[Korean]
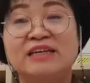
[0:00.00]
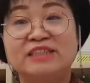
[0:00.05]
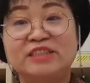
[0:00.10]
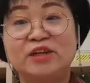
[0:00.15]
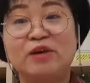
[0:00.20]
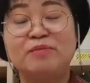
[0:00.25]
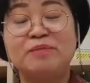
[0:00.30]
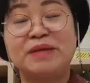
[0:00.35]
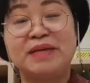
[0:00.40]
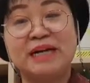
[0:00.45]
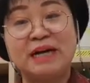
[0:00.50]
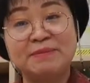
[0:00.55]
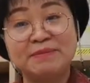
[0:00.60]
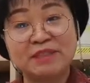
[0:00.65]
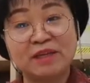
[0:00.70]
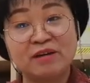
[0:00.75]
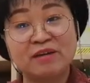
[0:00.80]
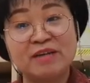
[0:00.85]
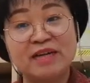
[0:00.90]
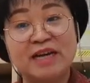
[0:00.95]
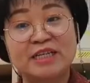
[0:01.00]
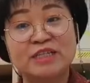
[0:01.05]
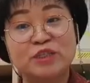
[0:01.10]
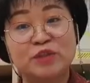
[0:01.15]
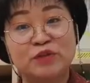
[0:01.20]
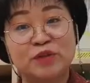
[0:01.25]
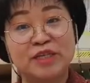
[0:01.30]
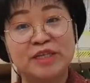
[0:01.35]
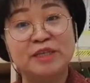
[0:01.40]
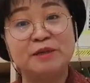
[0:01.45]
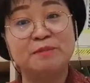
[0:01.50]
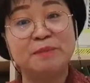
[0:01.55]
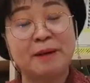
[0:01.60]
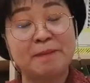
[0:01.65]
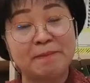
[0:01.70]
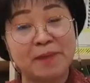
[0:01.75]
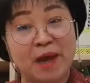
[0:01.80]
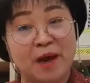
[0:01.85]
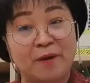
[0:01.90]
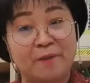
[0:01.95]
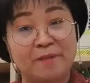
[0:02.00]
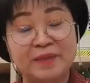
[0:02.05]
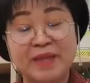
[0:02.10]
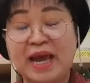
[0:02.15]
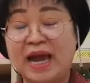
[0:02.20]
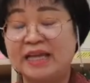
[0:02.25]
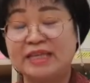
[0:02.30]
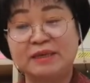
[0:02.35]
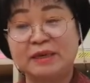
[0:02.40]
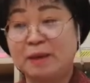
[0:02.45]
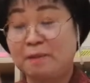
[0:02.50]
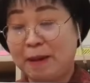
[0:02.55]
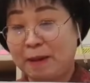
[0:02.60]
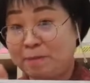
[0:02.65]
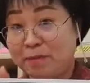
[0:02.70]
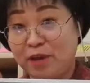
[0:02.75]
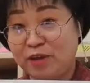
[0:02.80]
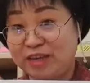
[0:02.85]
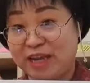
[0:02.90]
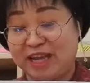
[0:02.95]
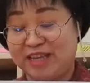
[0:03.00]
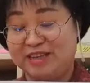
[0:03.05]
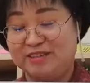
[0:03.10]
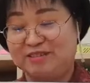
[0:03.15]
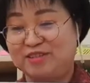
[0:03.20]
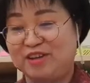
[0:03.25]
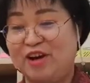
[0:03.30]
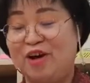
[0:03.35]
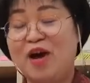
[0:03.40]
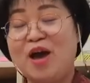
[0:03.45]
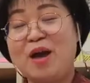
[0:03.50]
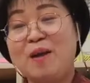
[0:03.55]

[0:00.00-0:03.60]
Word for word: 그런 민감성을 가지고 있는 반면 아니 반면이 아니고요.